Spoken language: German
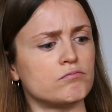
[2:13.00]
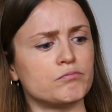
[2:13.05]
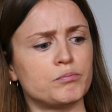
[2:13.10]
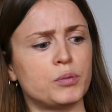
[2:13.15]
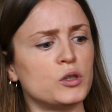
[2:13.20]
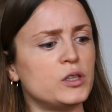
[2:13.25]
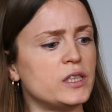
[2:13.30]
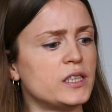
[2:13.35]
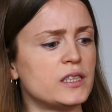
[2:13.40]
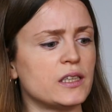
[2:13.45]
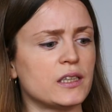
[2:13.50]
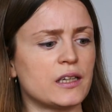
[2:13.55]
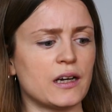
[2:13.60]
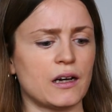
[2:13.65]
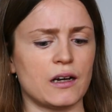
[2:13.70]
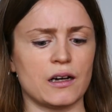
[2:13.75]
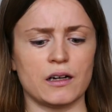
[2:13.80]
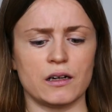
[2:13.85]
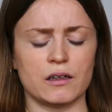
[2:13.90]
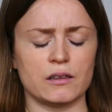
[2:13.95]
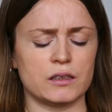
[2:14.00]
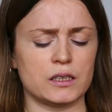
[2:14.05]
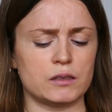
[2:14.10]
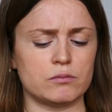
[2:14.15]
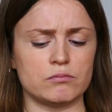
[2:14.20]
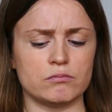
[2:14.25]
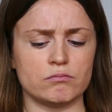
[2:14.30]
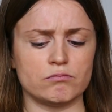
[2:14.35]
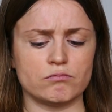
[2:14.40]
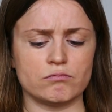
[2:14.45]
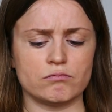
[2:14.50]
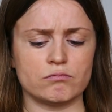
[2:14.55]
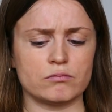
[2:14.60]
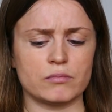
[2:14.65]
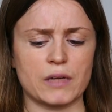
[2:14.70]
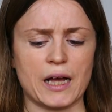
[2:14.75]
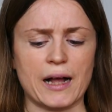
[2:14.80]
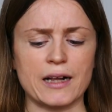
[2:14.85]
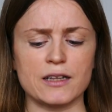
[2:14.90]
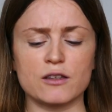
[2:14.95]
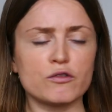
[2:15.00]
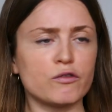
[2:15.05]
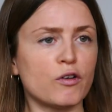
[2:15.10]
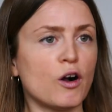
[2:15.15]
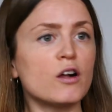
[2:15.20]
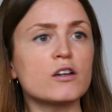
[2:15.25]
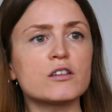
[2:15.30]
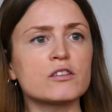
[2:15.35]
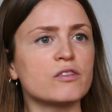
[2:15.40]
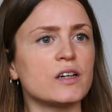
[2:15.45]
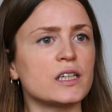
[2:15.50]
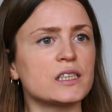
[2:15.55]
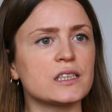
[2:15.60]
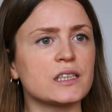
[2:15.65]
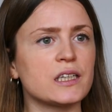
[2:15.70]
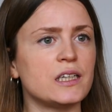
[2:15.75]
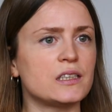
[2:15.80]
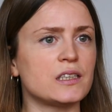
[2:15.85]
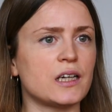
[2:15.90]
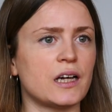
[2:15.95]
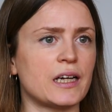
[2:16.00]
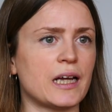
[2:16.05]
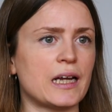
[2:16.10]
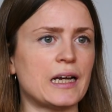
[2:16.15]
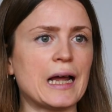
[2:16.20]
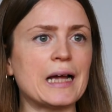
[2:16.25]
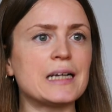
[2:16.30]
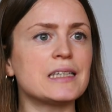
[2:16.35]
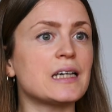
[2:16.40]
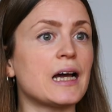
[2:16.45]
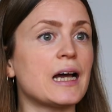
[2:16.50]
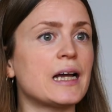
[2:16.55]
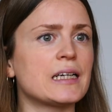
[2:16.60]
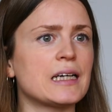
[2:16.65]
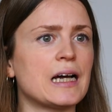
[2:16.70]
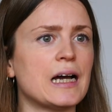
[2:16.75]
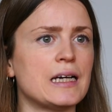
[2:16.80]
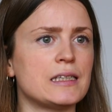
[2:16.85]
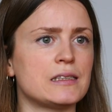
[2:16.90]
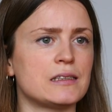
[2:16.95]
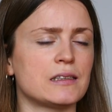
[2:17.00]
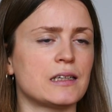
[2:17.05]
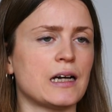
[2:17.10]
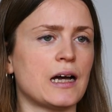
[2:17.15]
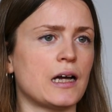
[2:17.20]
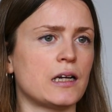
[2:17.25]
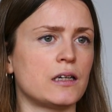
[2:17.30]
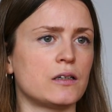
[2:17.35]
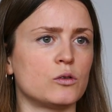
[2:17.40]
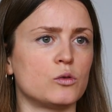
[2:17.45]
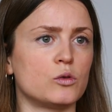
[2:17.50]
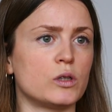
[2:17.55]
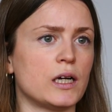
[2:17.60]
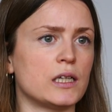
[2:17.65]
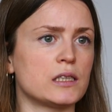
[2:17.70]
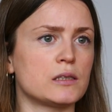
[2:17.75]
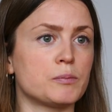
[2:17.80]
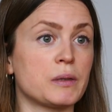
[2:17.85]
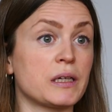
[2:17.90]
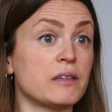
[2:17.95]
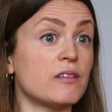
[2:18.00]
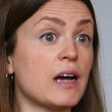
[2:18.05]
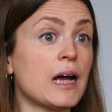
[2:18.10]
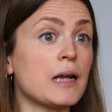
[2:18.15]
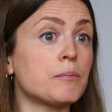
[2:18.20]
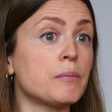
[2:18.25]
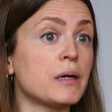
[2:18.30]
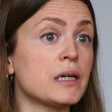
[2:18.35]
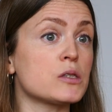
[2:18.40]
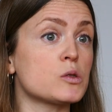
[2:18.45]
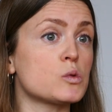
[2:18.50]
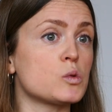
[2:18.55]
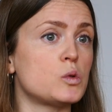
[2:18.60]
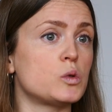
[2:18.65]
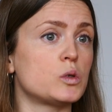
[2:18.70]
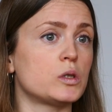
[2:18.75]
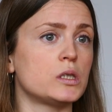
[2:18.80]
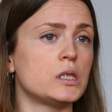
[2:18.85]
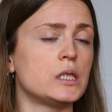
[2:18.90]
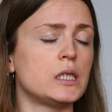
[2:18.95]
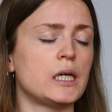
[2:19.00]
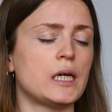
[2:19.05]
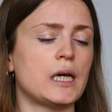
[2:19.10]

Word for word: Politiker ähm, als Volksvertreter in ein Land einreisen kann oder als Privatperson